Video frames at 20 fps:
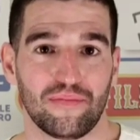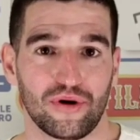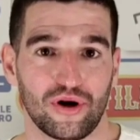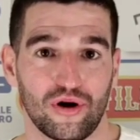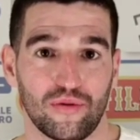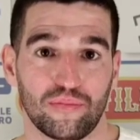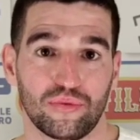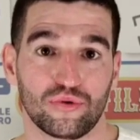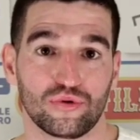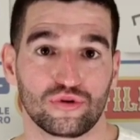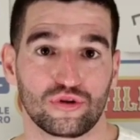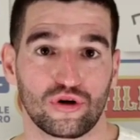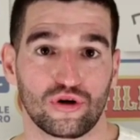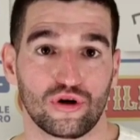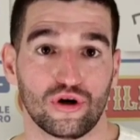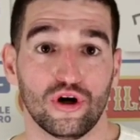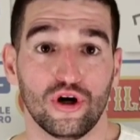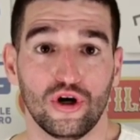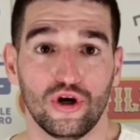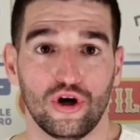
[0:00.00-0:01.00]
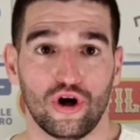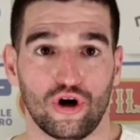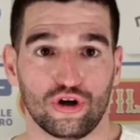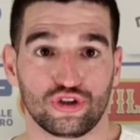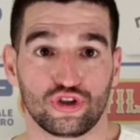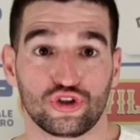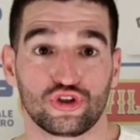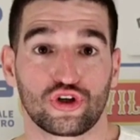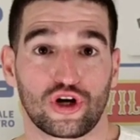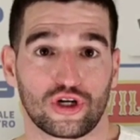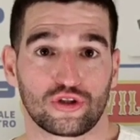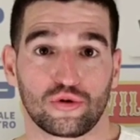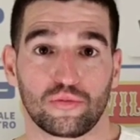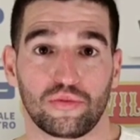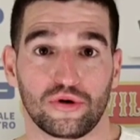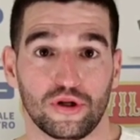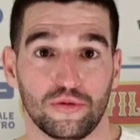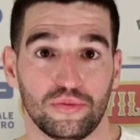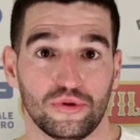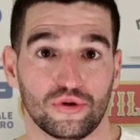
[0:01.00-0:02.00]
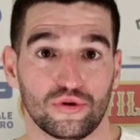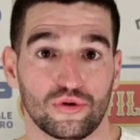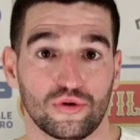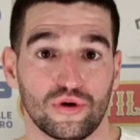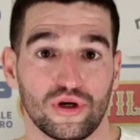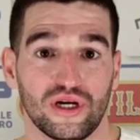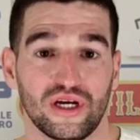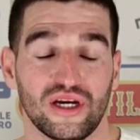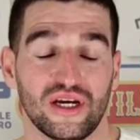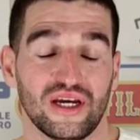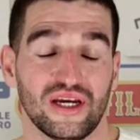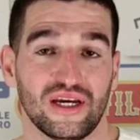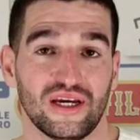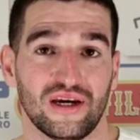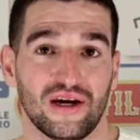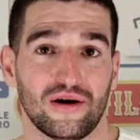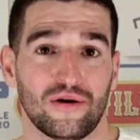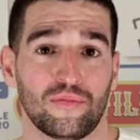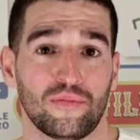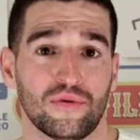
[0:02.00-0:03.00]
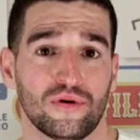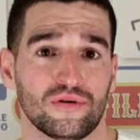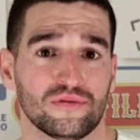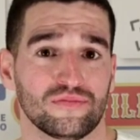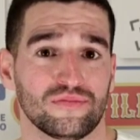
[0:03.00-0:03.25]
però appunto oggi ho giocato un po' di più e ho,